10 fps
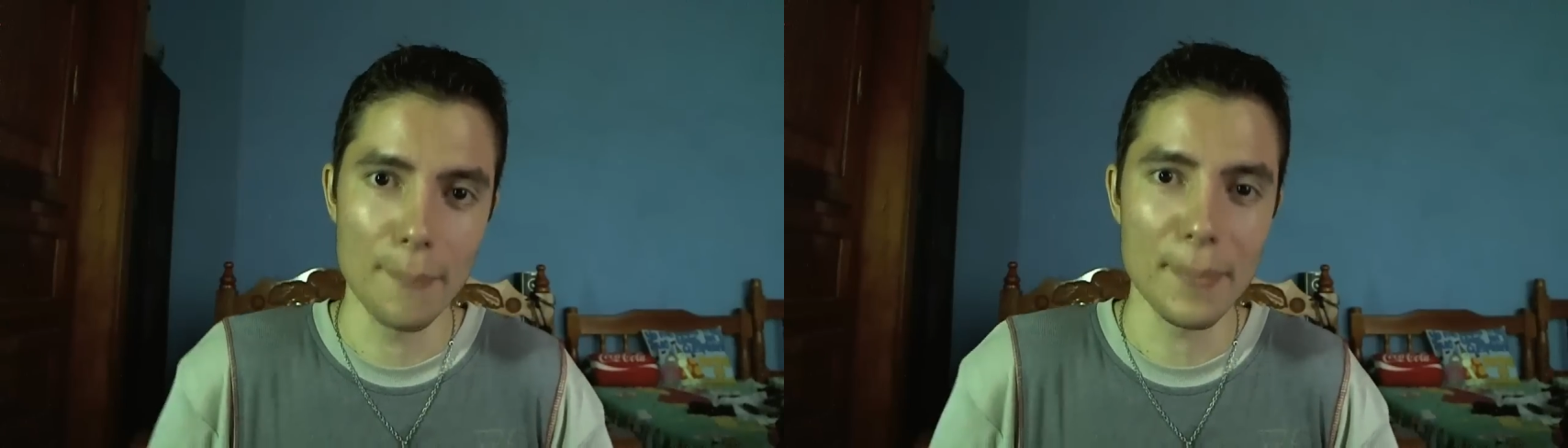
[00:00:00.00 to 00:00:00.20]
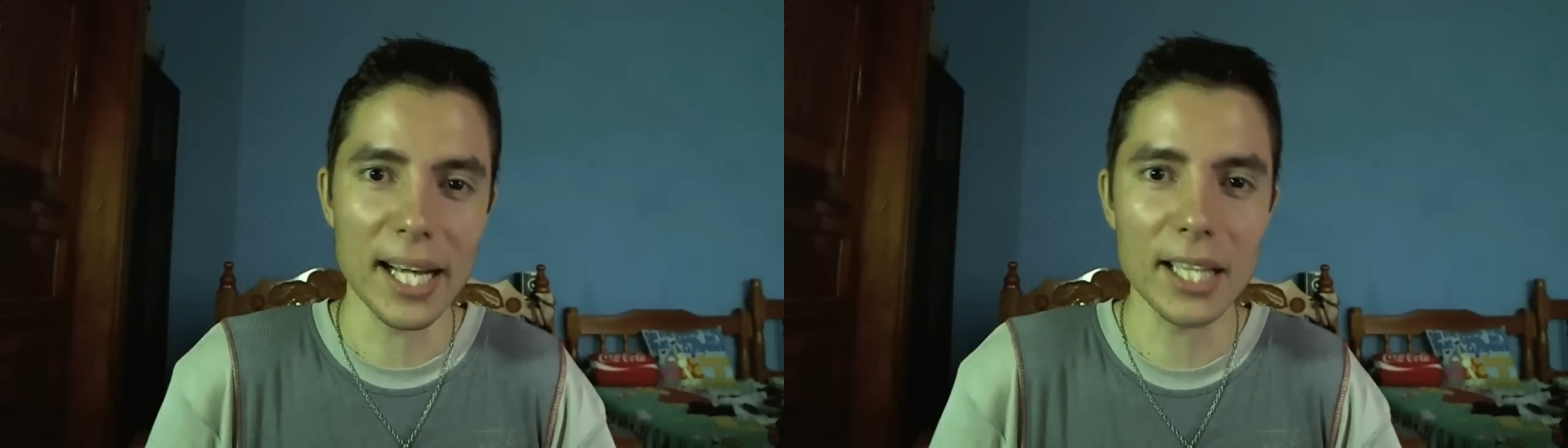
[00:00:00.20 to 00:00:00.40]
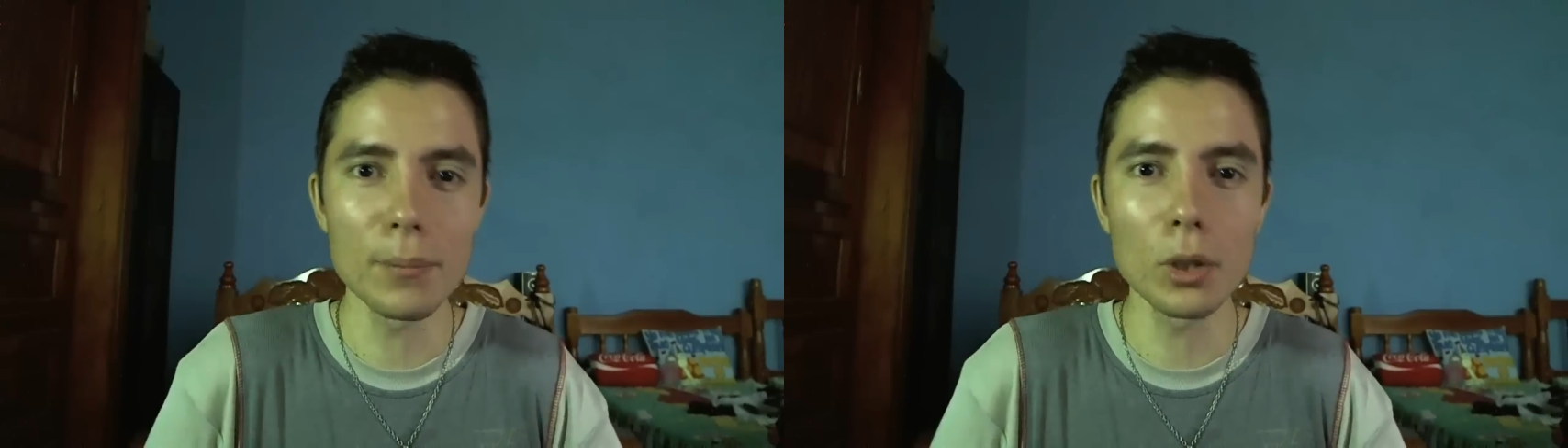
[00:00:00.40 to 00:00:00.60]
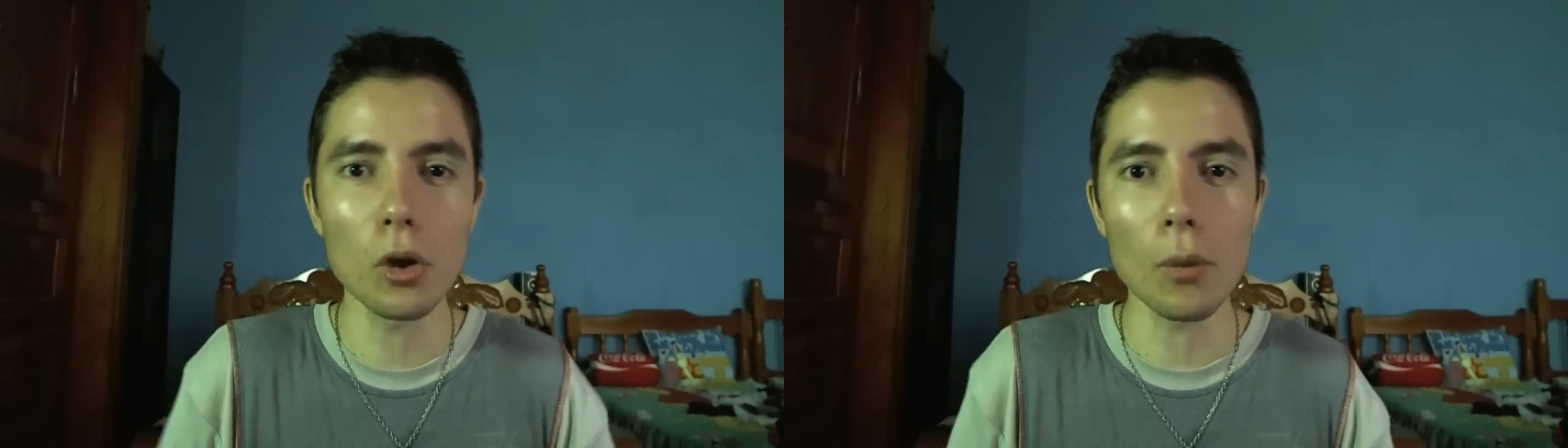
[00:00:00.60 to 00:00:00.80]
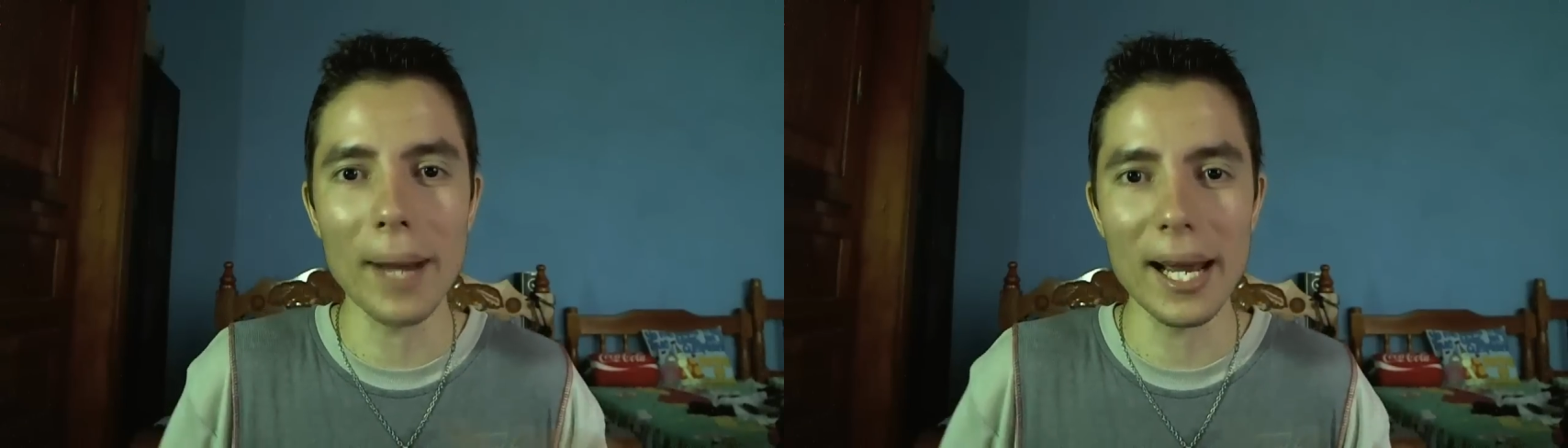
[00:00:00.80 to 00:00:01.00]
Mi ritmo
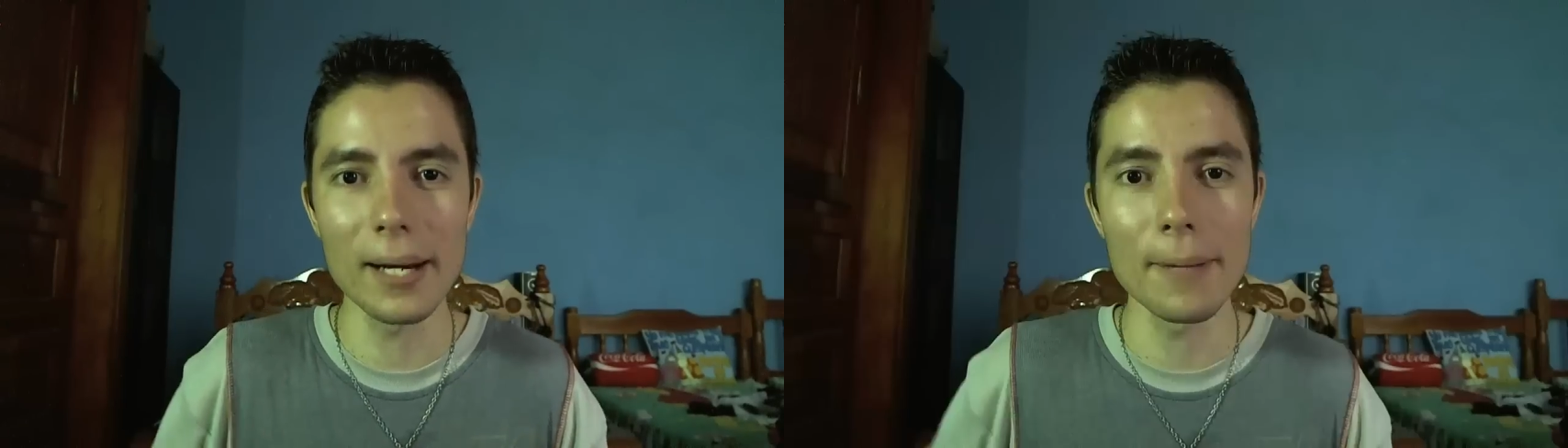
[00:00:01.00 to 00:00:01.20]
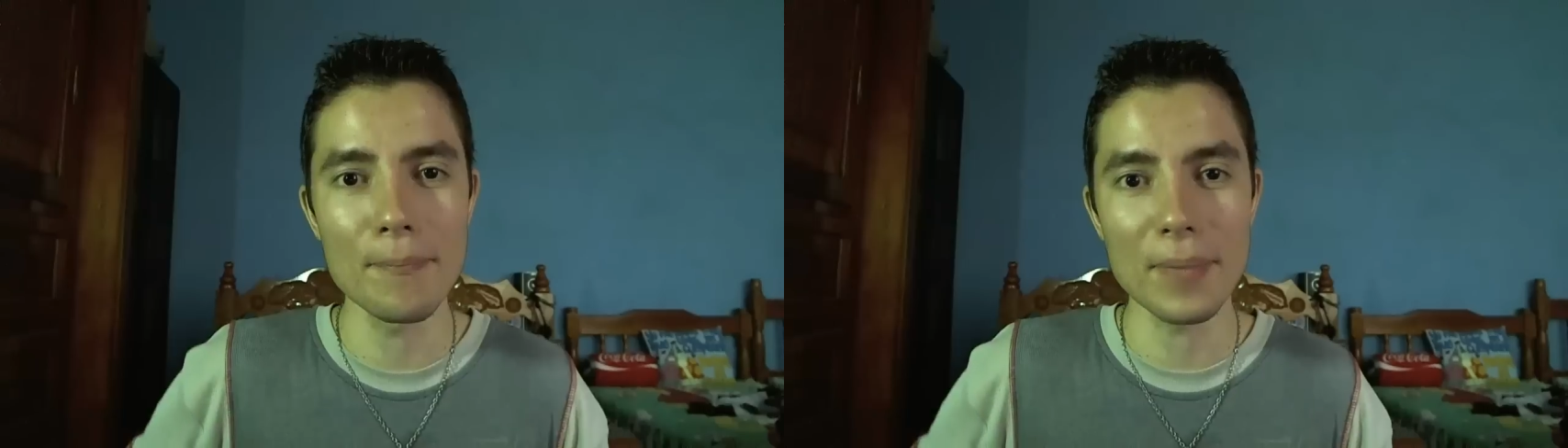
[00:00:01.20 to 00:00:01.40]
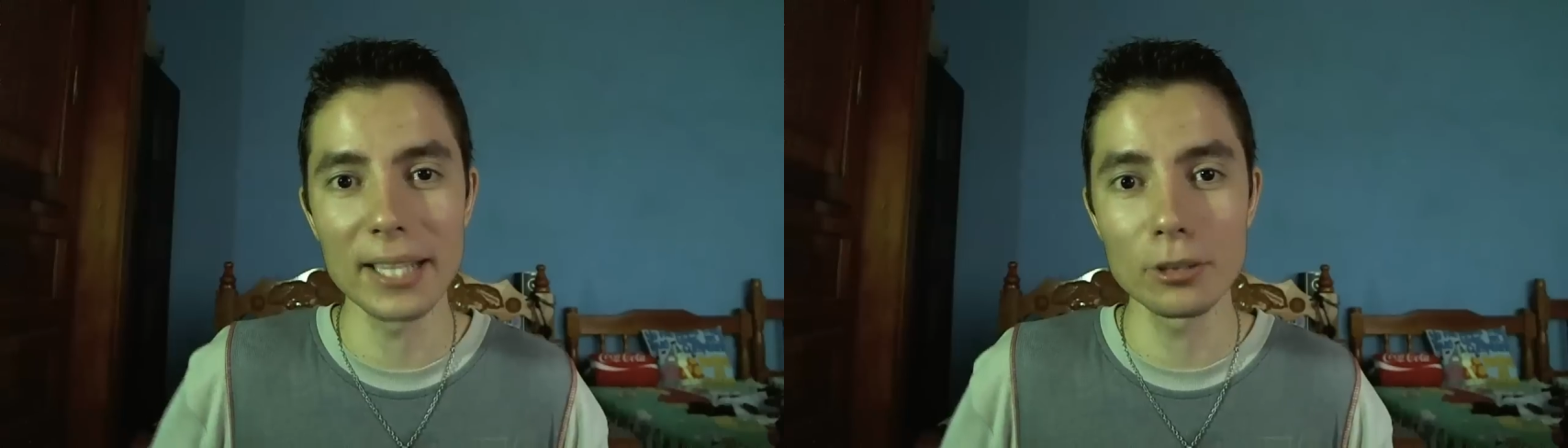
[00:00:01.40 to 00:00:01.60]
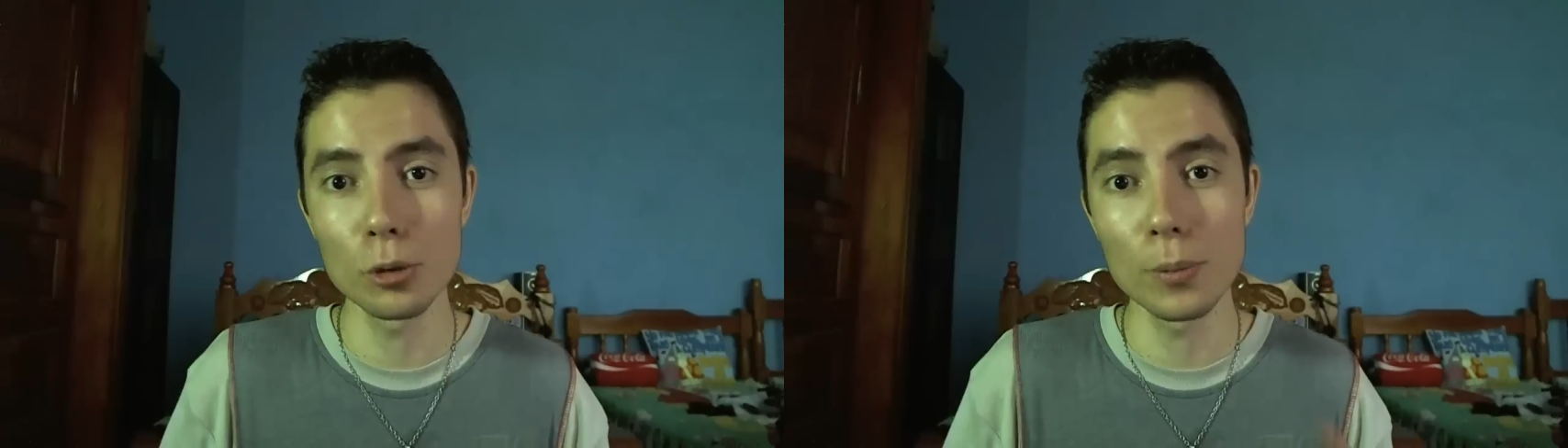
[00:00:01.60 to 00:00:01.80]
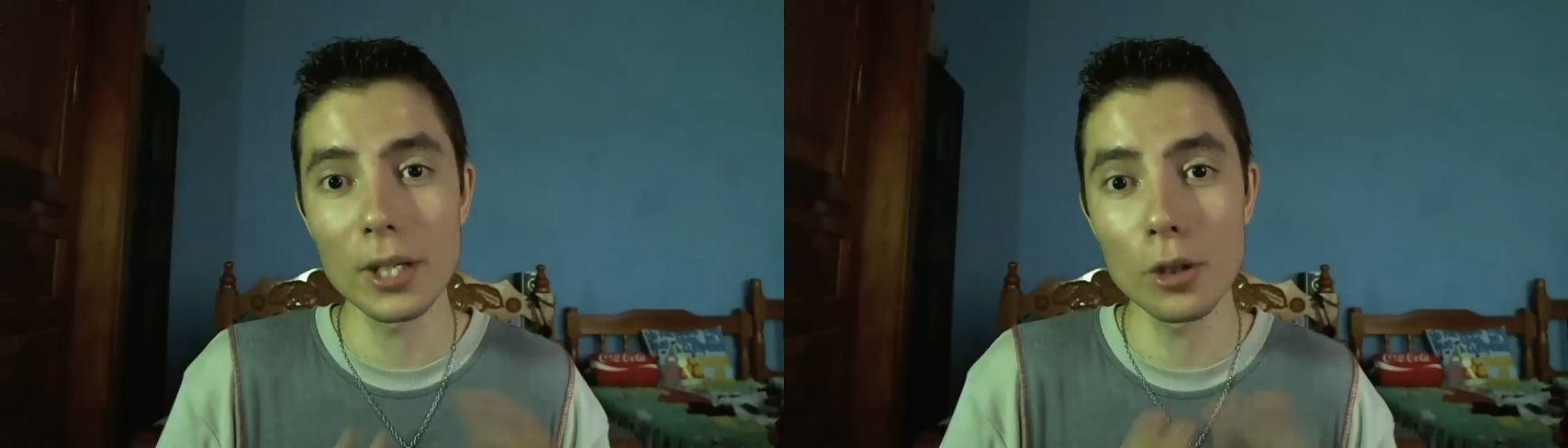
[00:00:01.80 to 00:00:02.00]
normal es
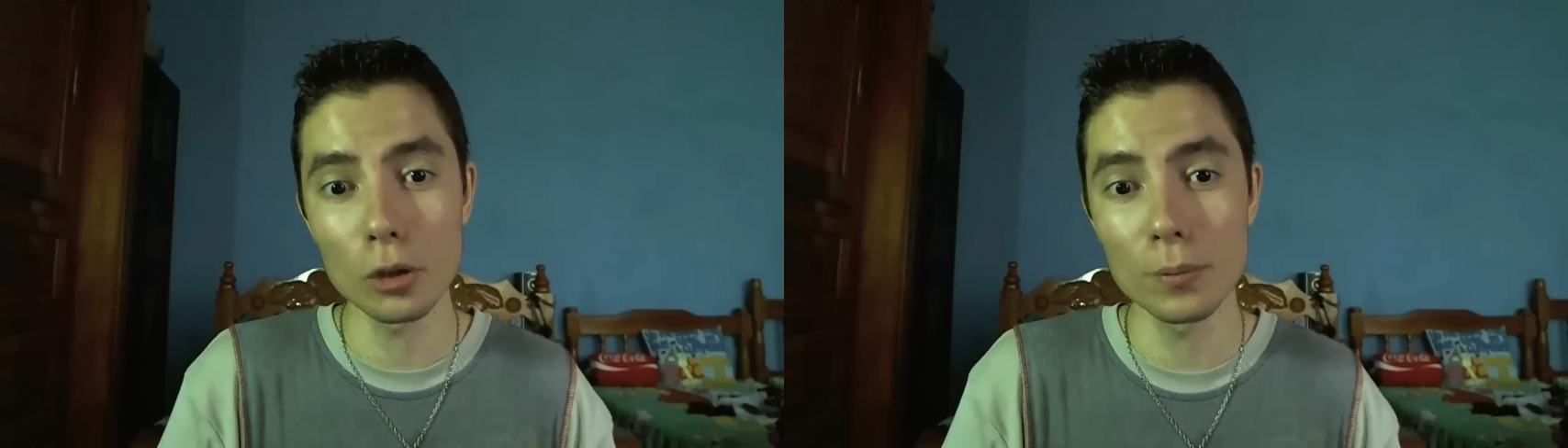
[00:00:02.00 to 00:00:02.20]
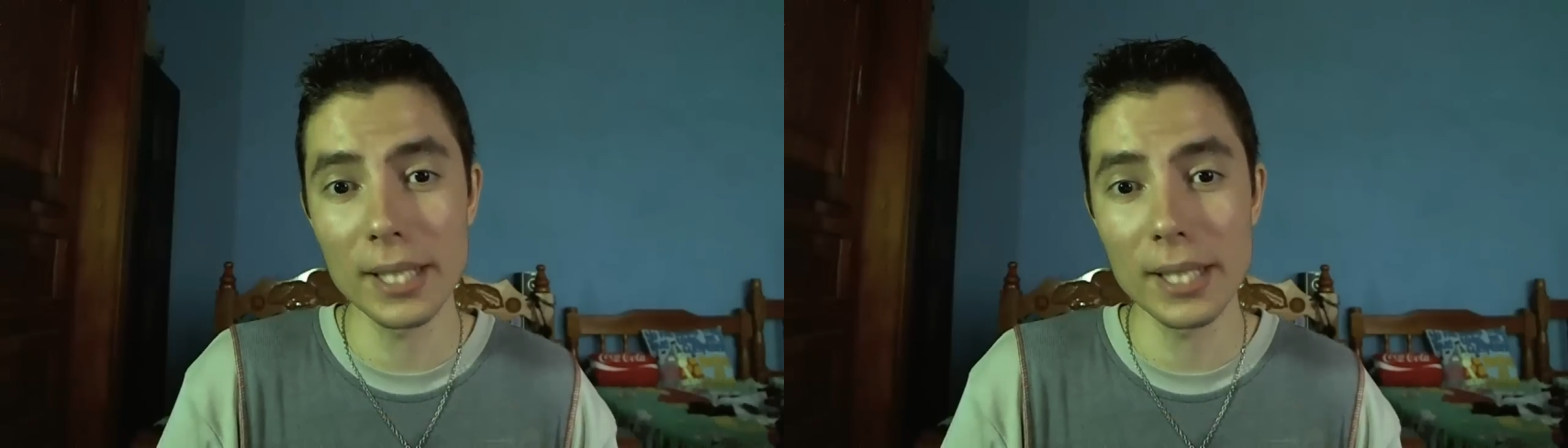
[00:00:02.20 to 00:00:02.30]
subir dos